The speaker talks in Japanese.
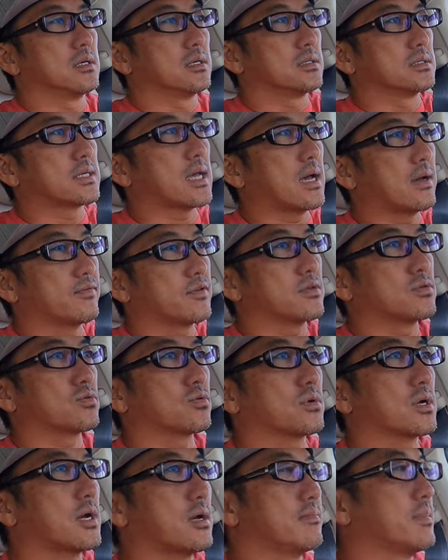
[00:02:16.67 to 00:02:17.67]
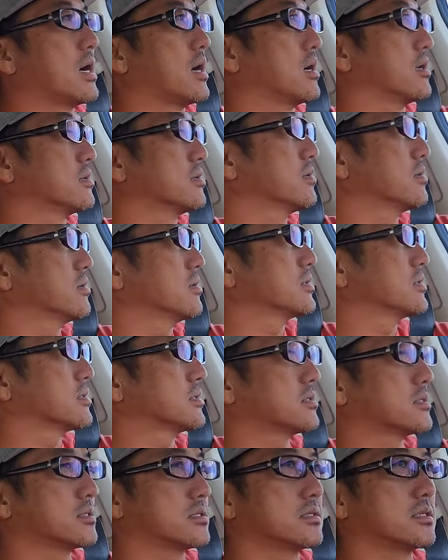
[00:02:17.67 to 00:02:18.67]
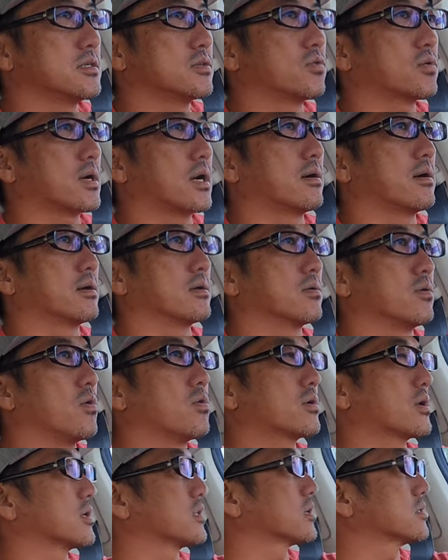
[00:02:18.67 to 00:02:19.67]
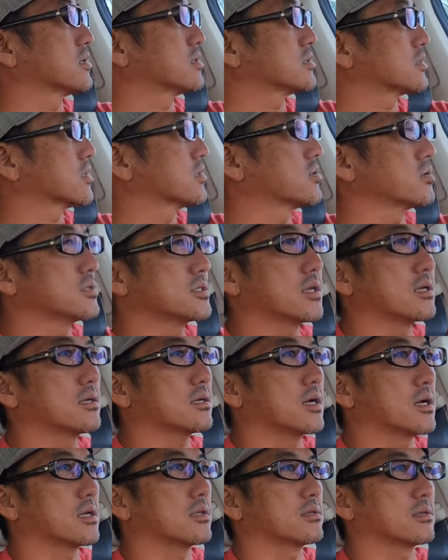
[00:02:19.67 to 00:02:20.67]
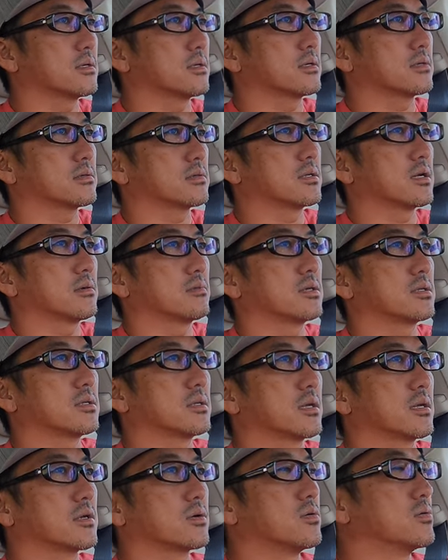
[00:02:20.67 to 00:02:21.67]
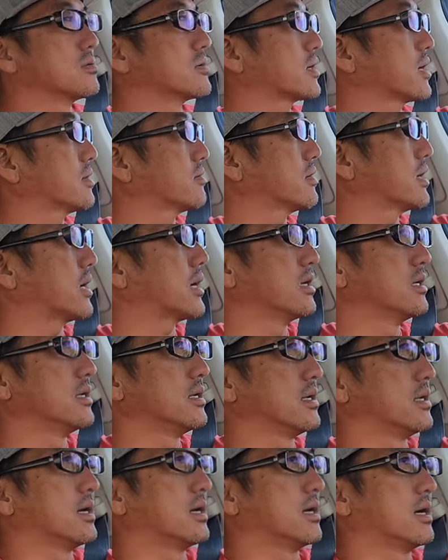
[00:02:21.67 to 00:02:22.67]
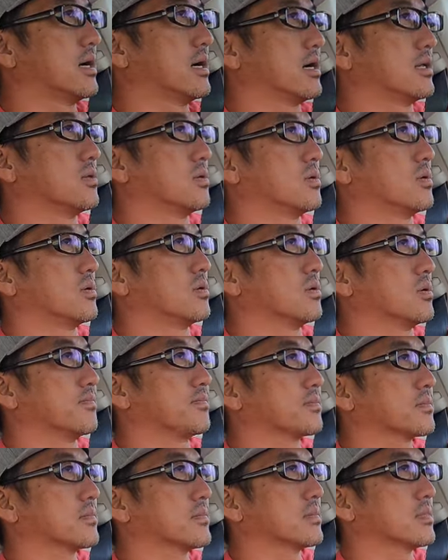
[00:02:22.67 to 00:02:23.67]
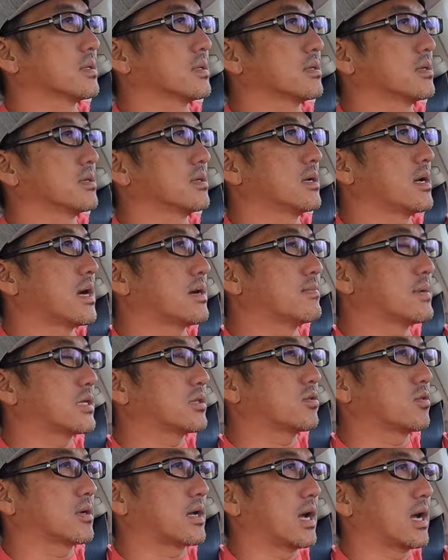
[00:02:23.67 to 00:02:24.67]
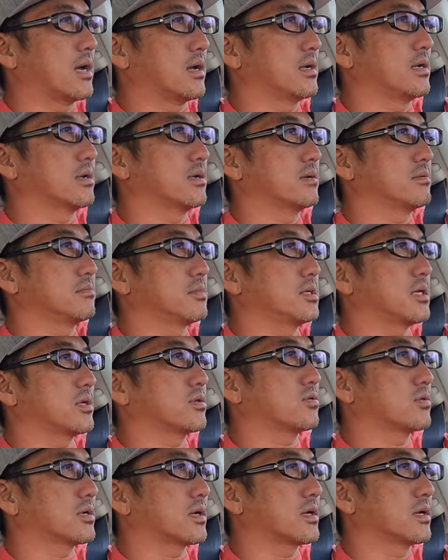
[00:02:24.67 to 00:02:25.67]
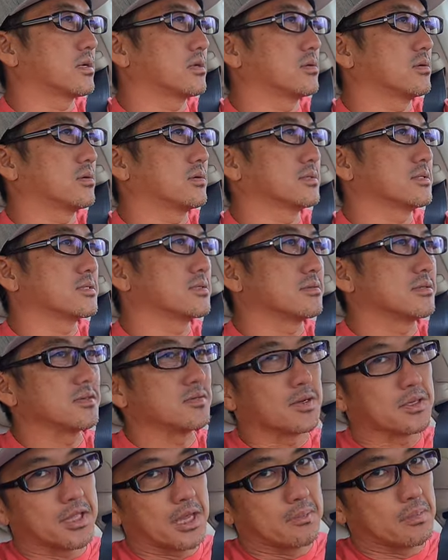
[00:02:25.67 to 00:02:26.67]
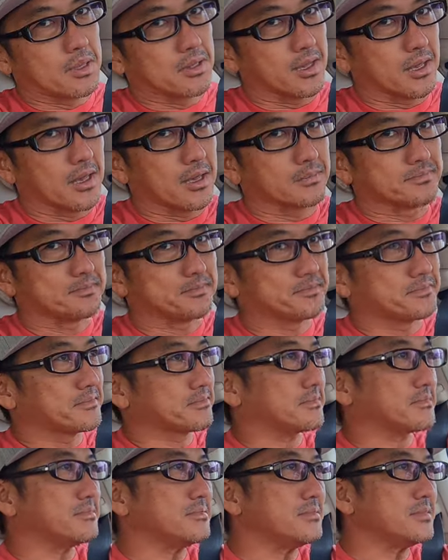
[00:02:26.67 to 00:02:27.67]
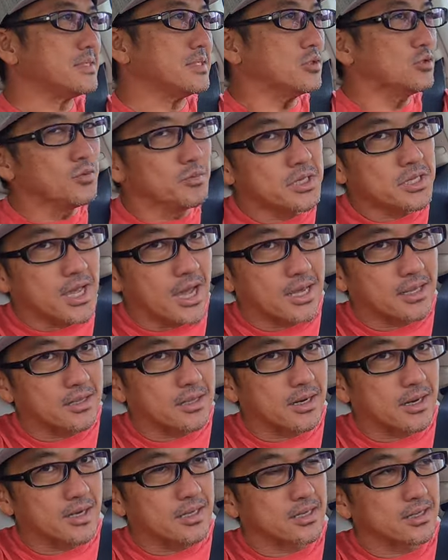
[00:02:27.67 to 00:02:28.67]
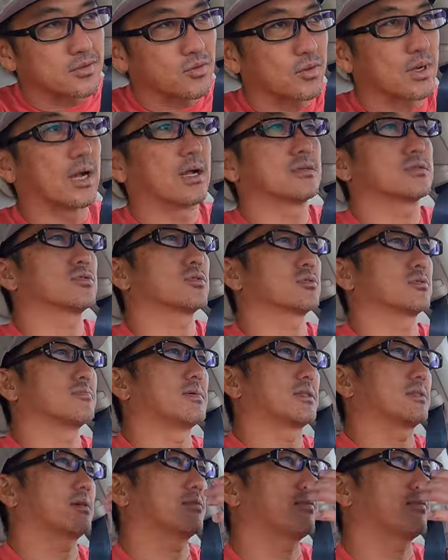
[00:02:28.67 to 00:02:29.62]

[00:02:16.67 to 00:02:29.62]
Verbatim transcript: サーフィンとか、まあ、釣りとか OK だったんですけど、前回に比べて今回はあの浜とか港からの釣りはダメで、海に入ってないとか、ちょっとまた